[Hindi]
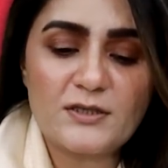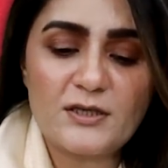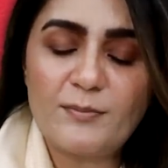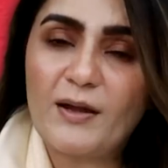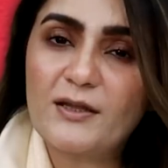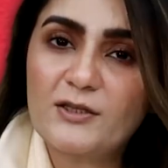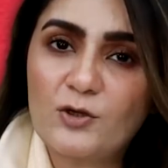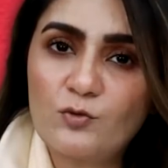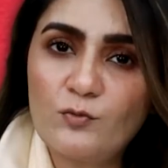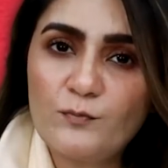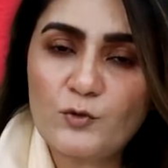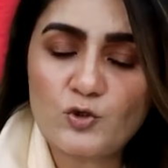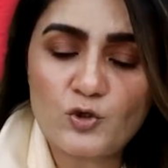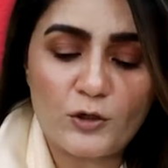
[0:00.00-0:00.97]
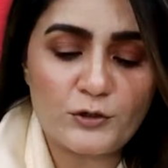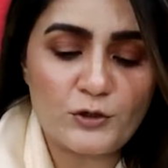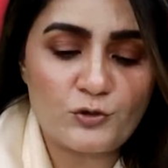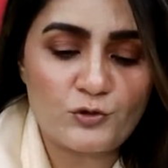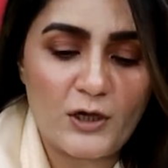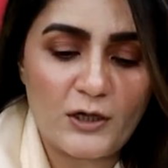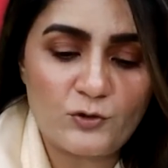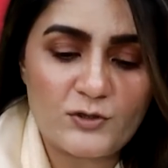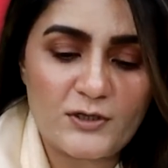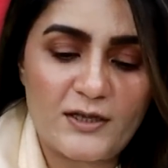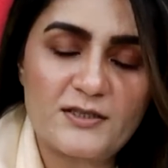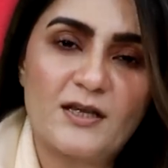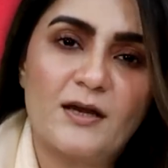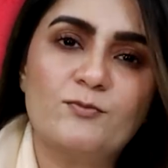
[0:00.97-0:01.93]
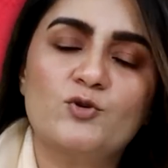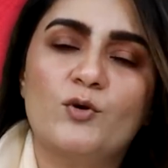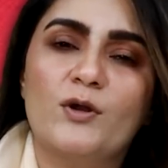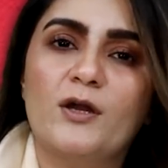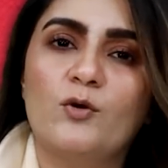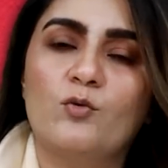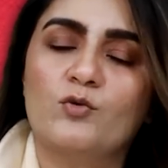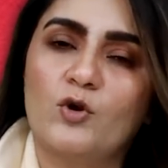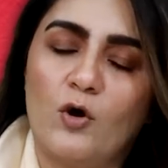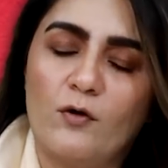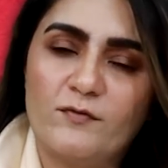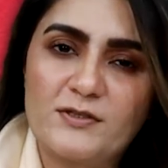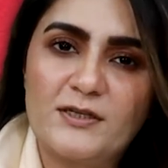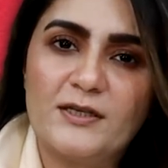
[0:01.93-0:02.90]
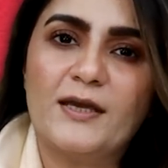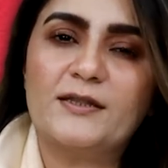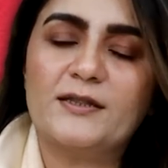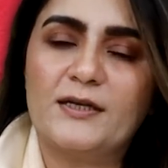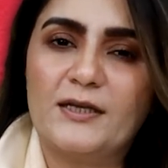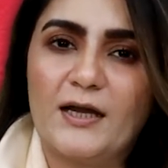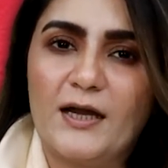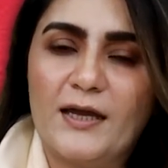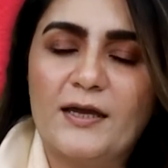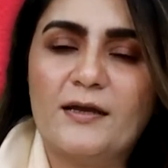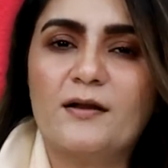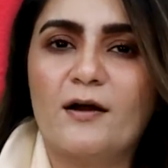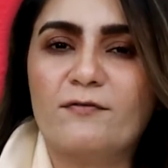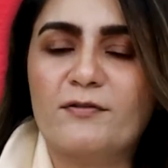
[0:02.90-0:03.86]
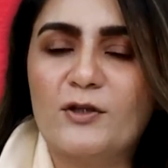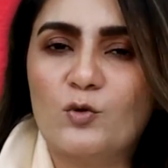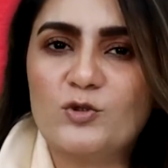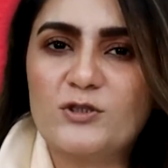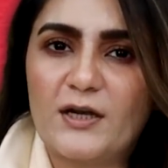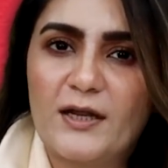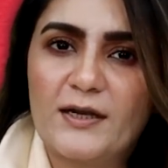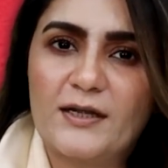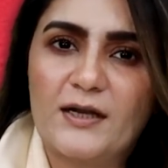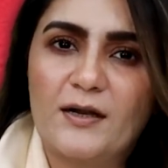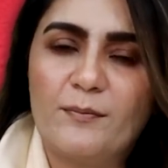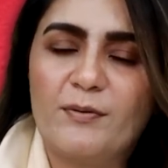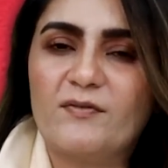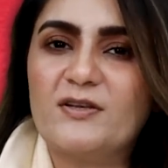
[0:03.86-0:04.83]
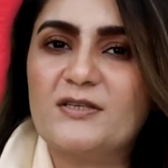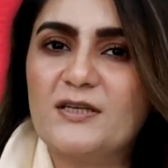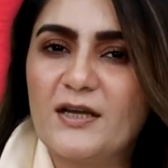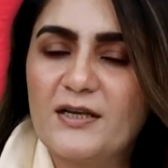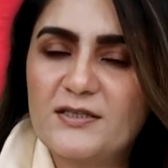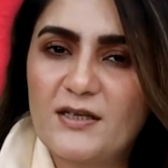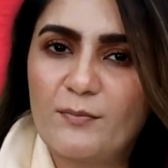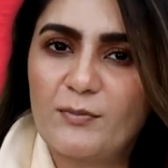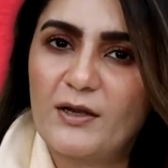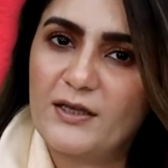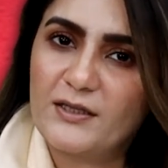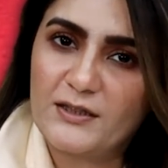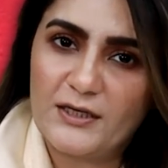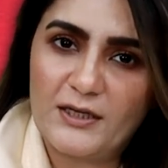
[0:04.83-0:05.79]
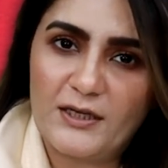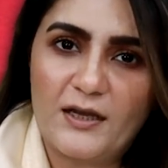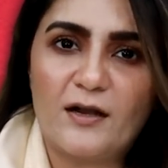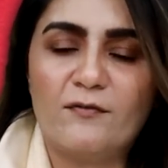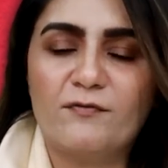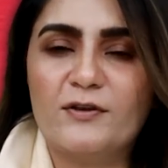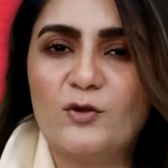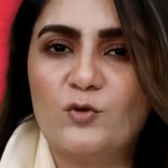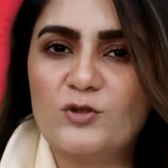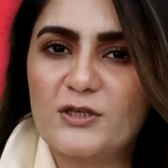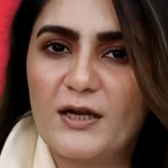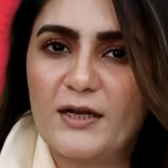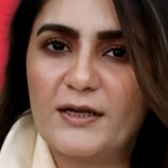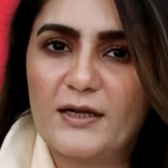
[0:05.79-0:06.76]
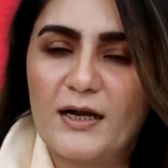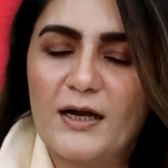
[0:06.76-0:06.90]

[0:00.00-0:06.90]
की बात करूं तो चौधरी शुजात हुसैन साहब जो हैं उनका ऑब्वियसली एक तरीका है काफ को चलाने का परवेज़ इलाही साहब का एक तरीका है काफ को चलाने